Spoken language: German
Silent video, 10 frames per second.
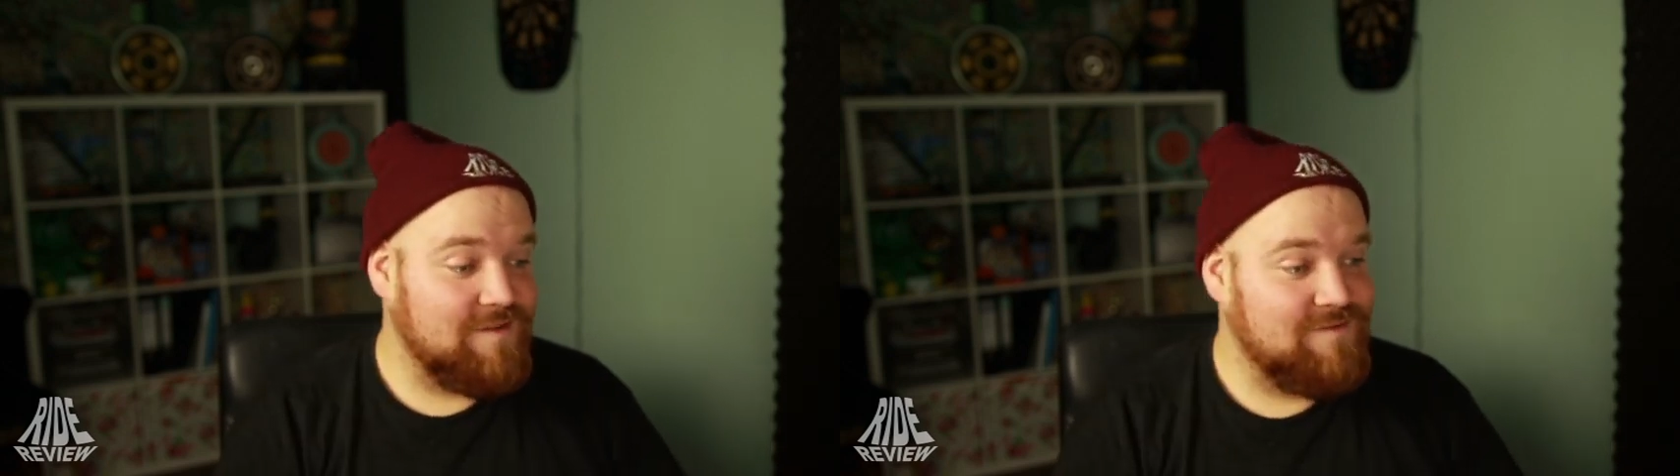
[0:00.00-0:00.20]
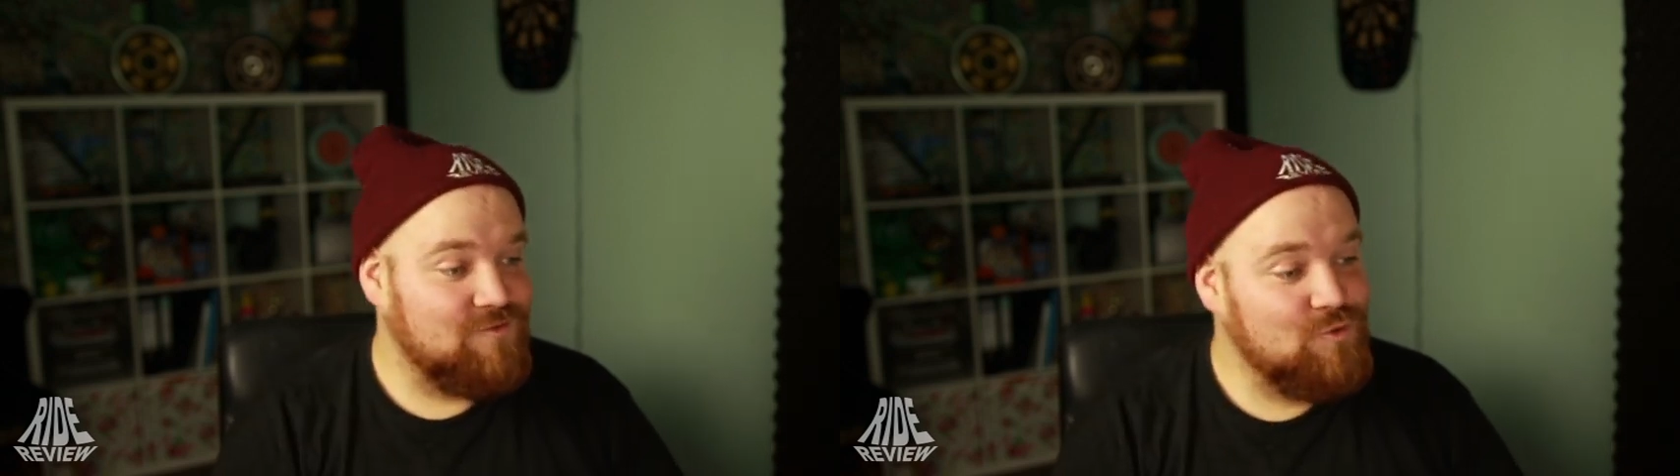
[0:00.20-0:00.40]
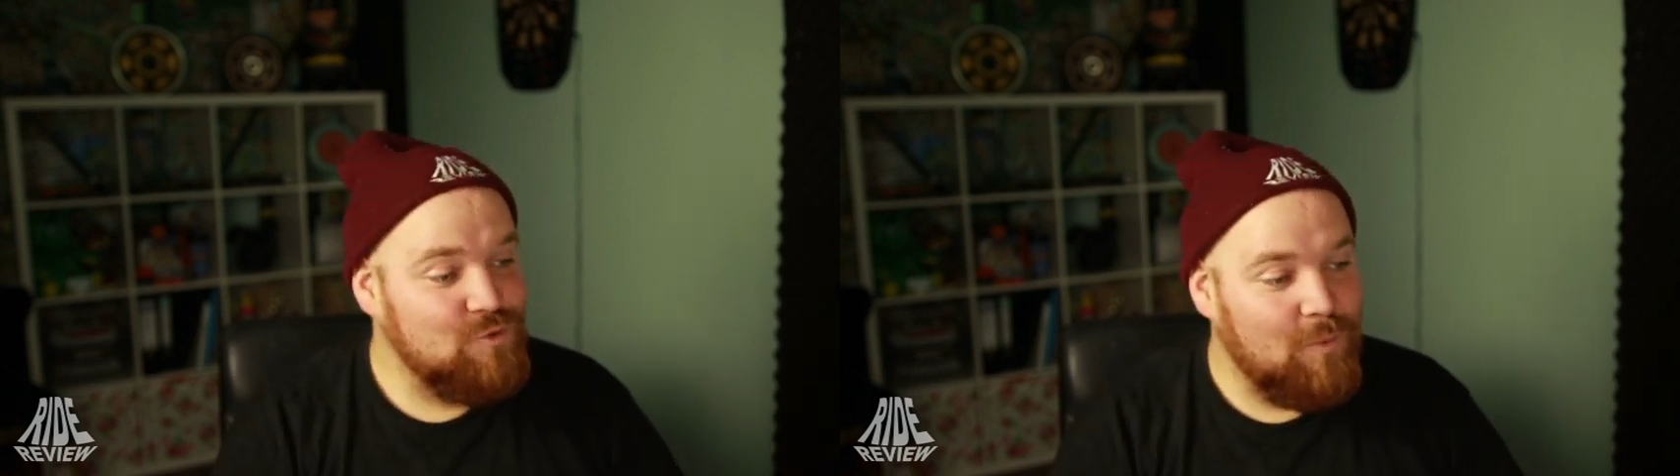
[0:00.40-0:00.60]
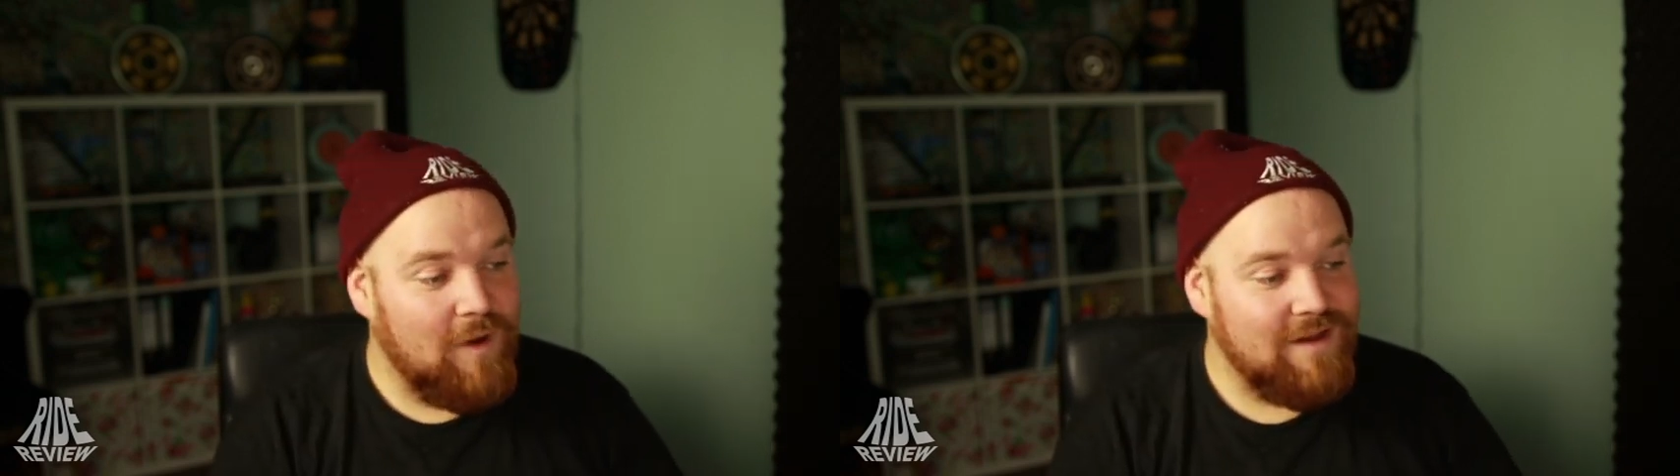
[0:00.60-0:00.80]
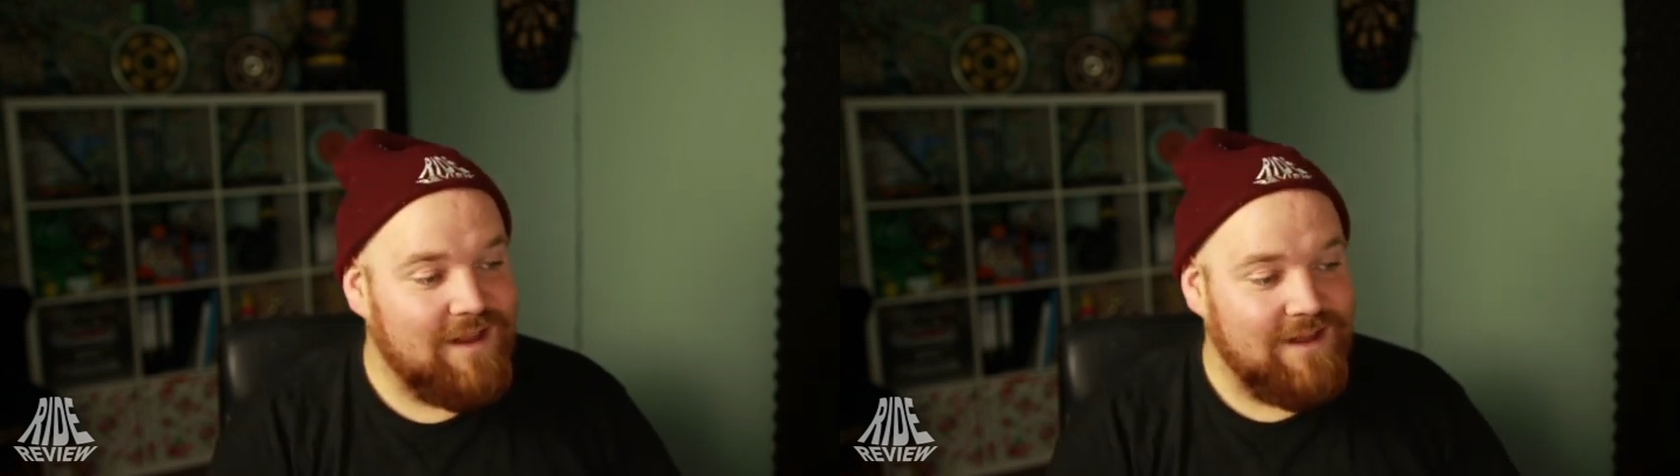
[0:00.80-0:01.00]

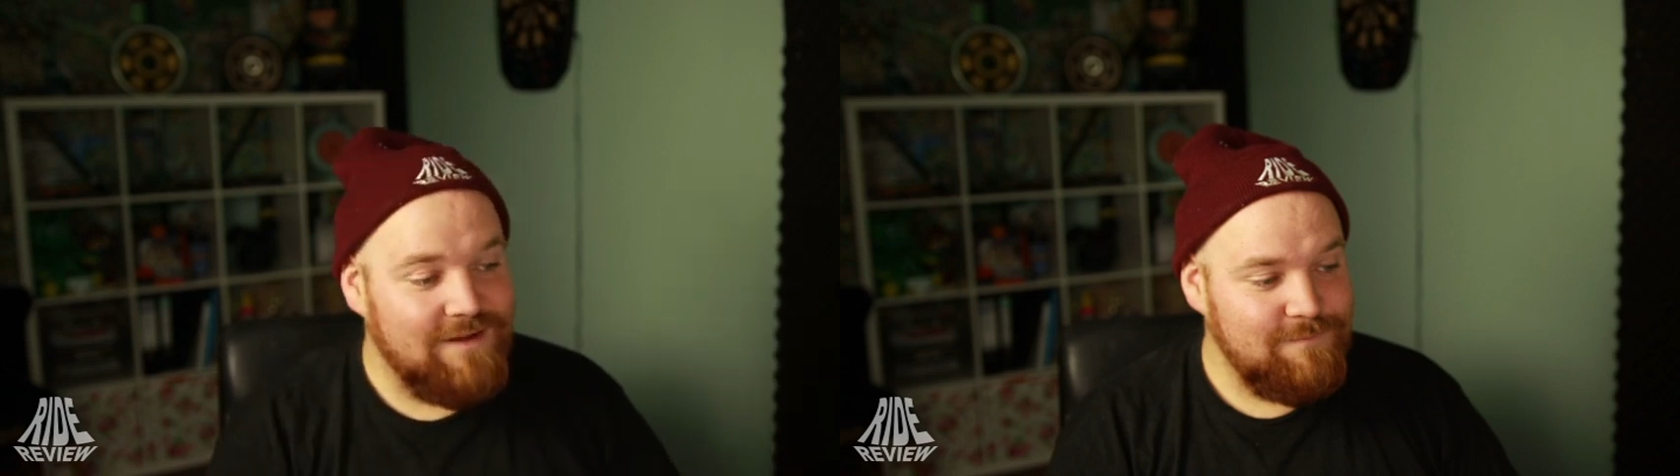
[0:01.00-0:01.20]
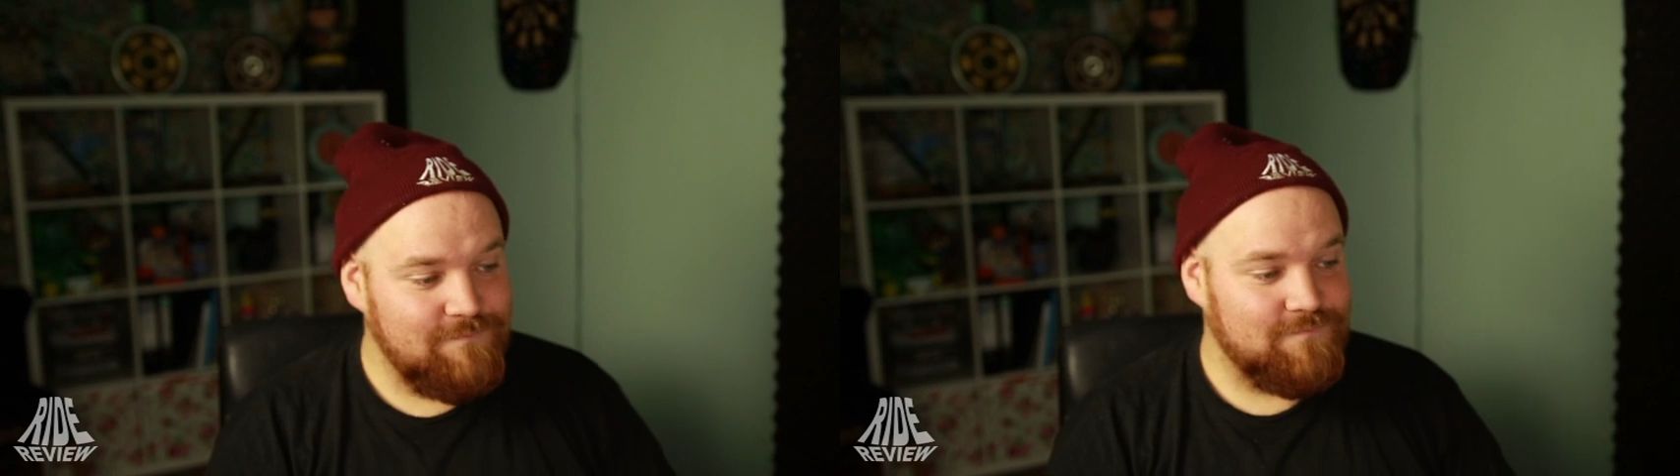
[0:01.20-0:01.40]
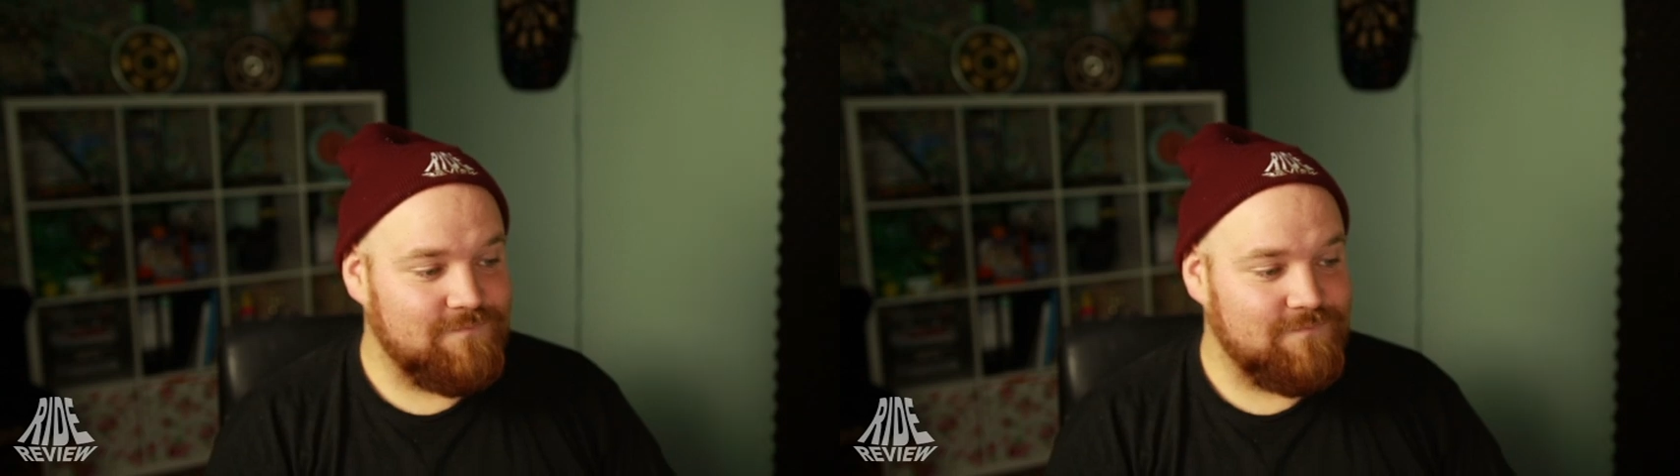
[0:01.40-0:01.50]
super geil.